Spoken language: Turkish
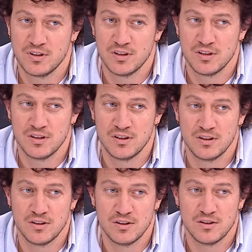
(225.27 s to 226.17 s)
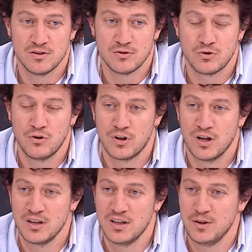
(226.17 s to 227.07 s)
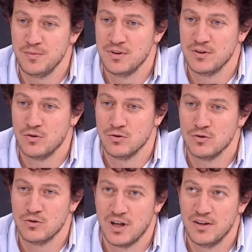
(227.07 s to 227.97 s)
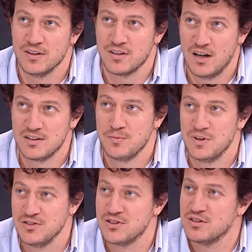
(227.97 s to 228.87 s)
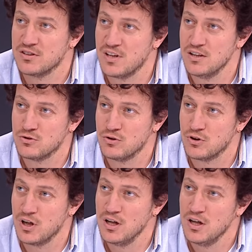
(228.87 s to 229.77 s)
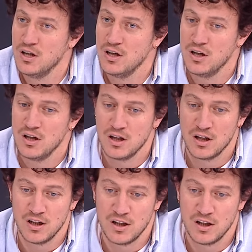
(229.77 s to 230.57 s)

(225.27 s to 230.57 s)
E, sonra 20 10, evet altyapıdan çıktıktan sonra e,